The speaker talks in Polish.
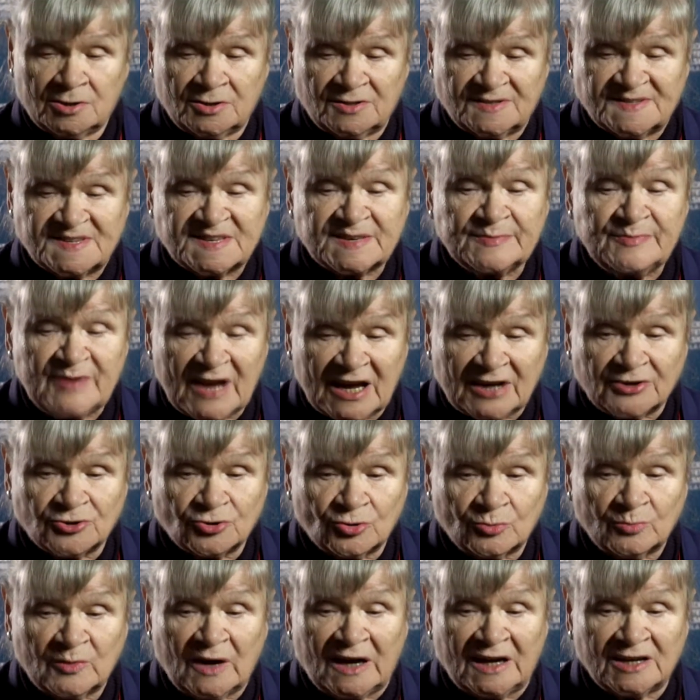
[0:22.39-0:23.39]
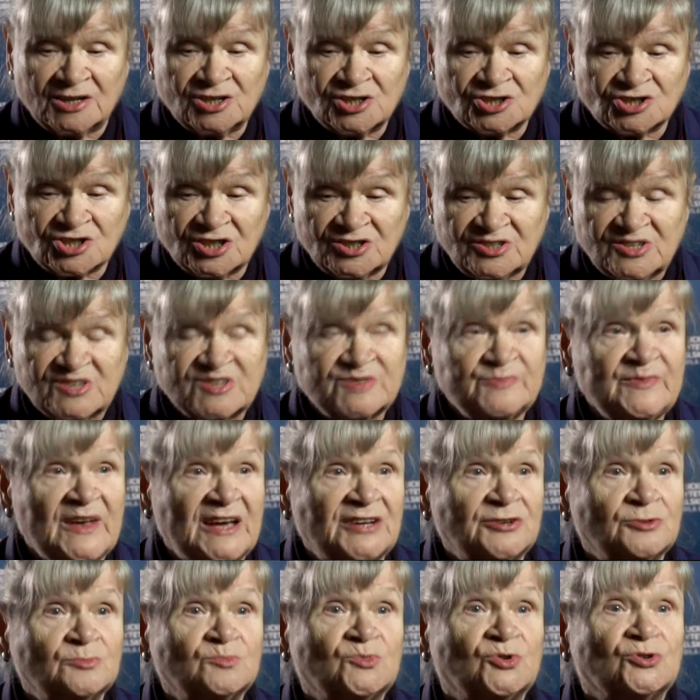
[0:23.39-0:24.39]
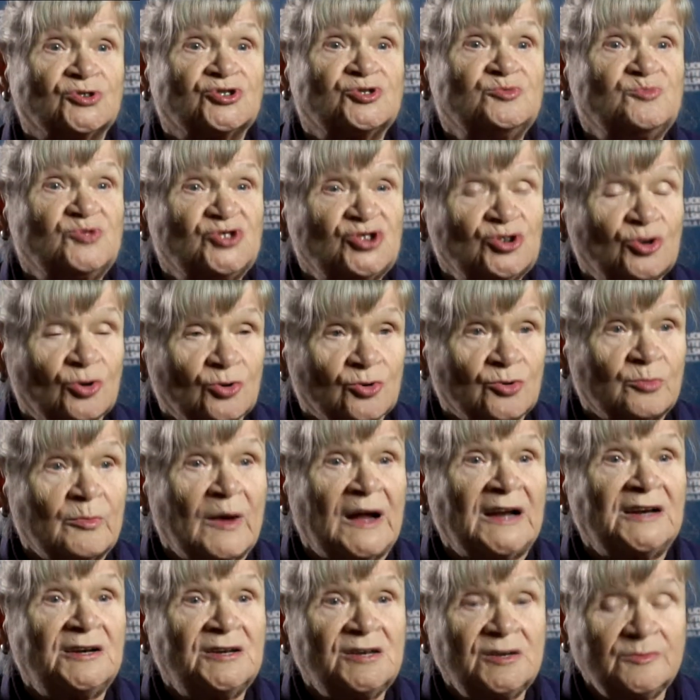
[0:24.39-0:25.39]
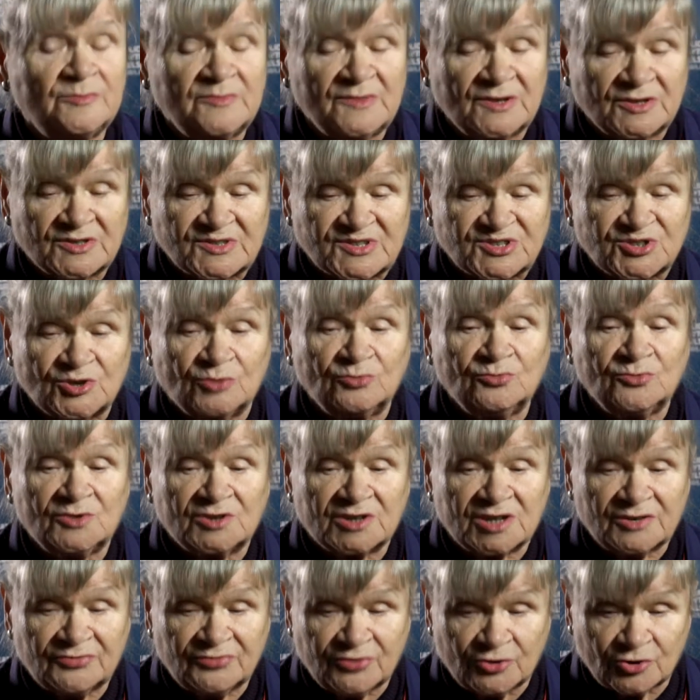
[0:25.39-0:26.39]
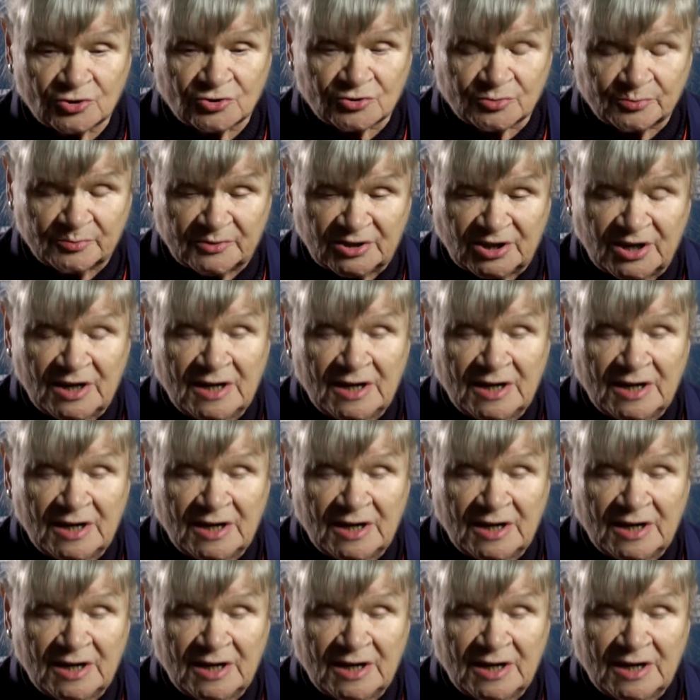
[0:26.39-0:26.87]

zmianom, a jeżeli zmianom, to czymś normalnym są reformy.